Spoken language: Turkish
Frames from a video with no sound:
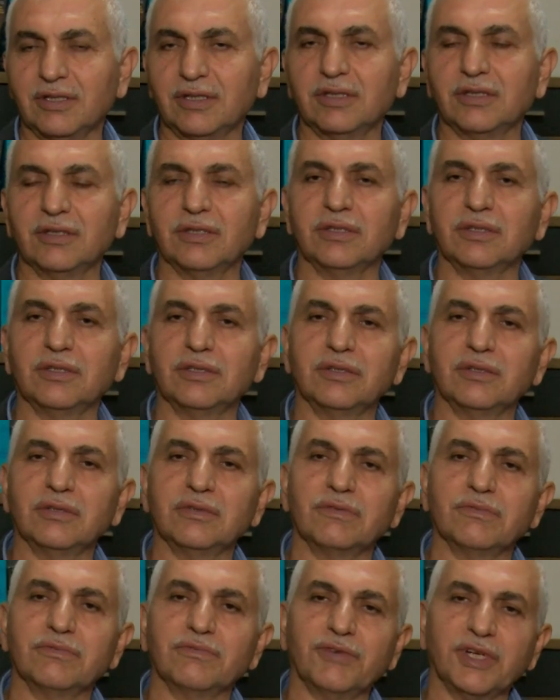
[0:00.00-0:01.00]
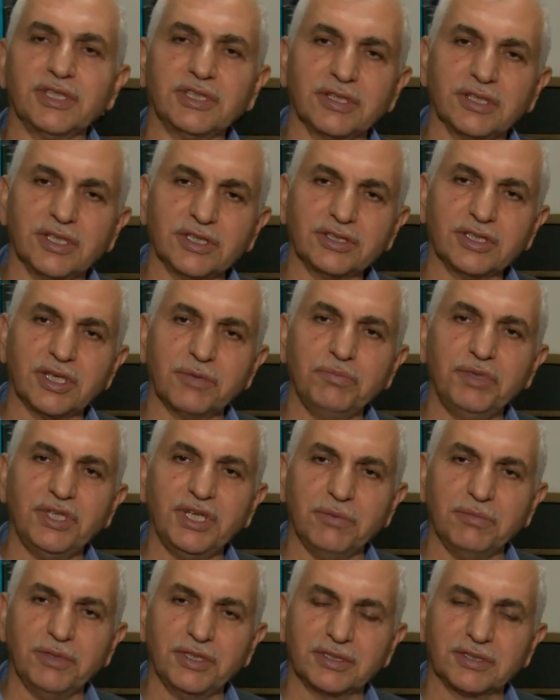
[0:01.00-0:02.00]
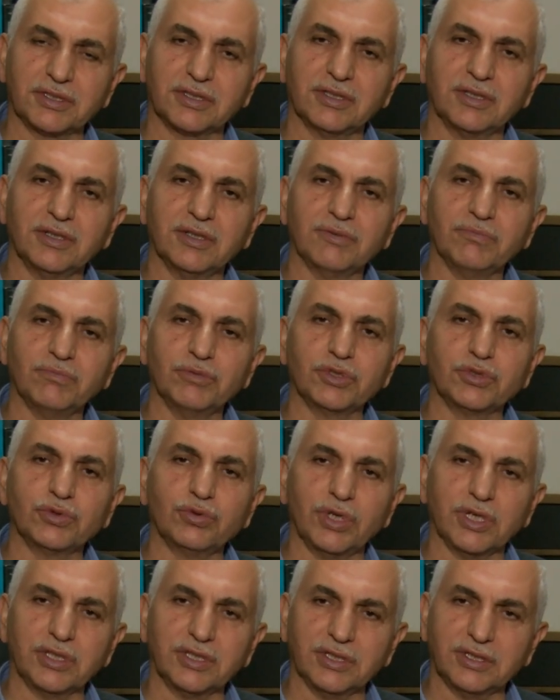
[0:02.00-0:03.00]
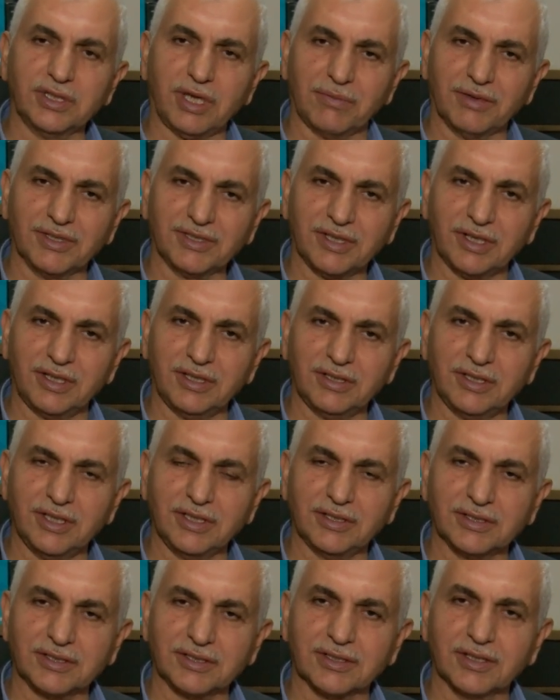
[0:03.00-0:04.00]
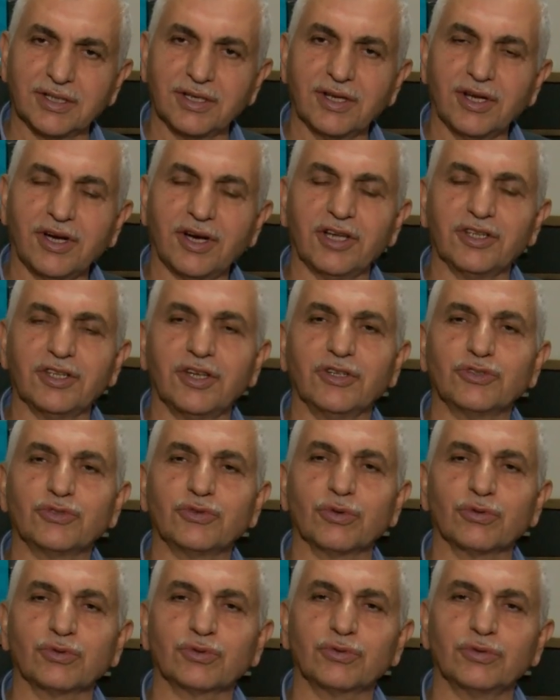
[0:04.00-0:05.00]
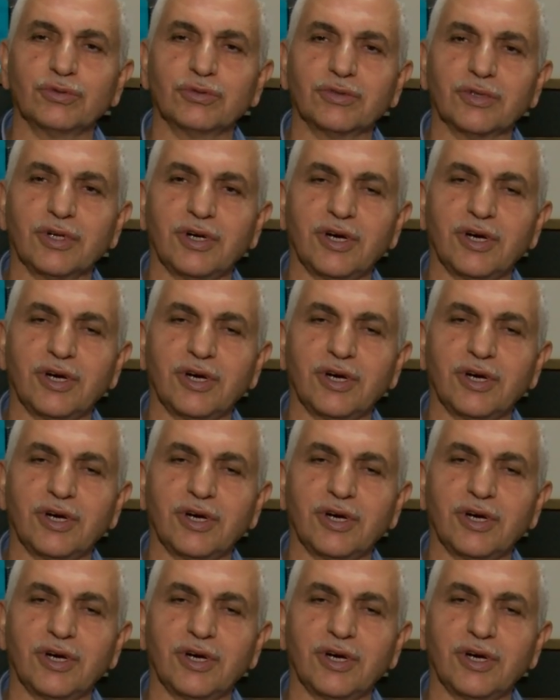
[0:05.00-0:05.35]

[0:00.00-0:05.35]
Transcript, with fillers: e, vatandaşla birebir biz sürekli temas halindeyiz. Allah'a çok şükür